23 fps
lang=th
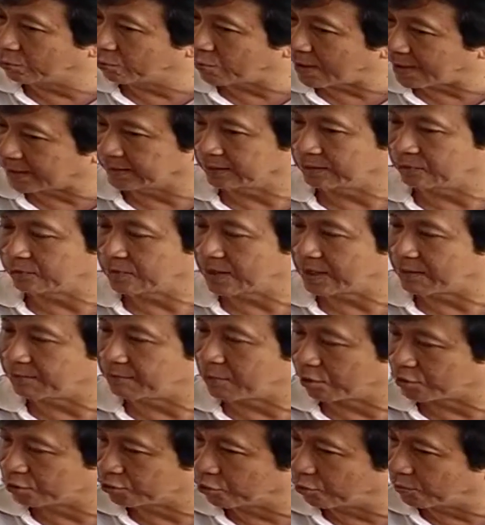วัดว่าเห
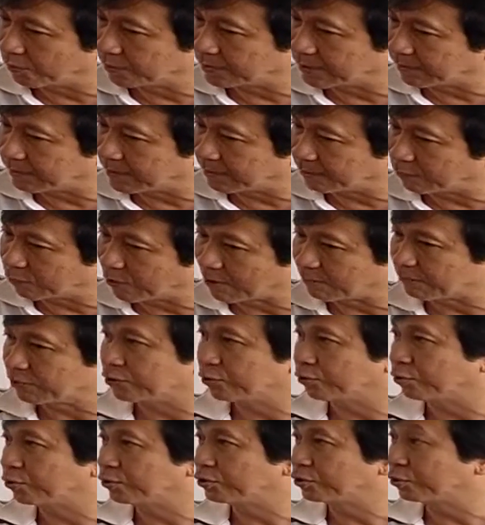มาะสมสำหรับความ
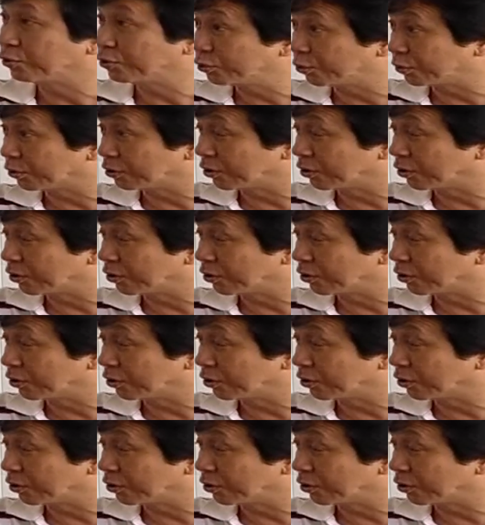สูงสูงสุด